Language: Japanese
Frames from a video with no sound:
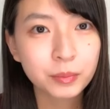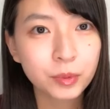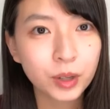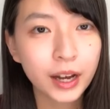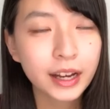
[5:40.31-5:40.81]

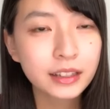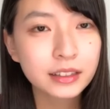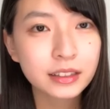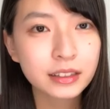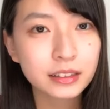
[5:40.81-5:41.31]
もう背
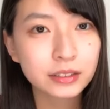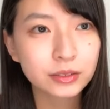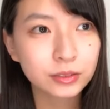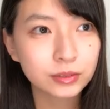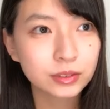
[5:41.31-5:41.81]
景
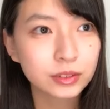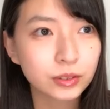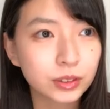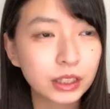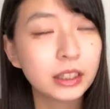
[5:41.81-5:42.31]
の
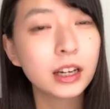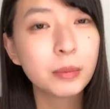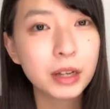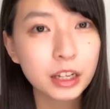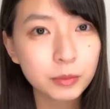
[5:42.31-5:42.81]
その立
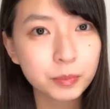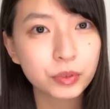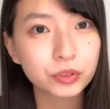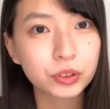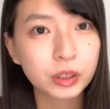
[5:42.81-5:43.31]
山連
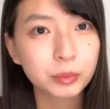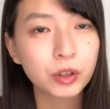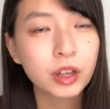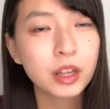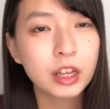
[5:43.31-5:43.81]
峰とか
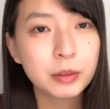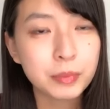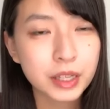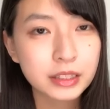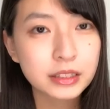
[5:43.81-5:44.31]
も
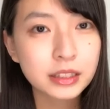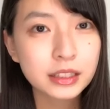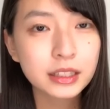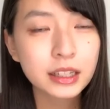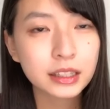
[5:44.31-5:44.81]
めっちゃ
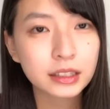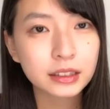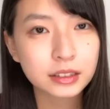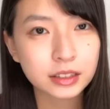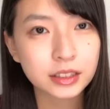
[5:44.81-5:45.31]
綺麗だっ
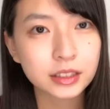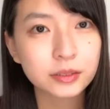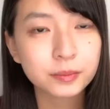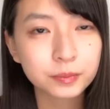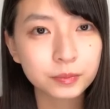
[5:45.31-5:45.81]
たし
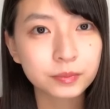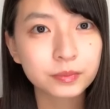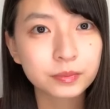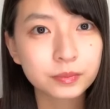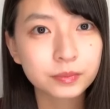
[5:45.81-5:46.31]
うん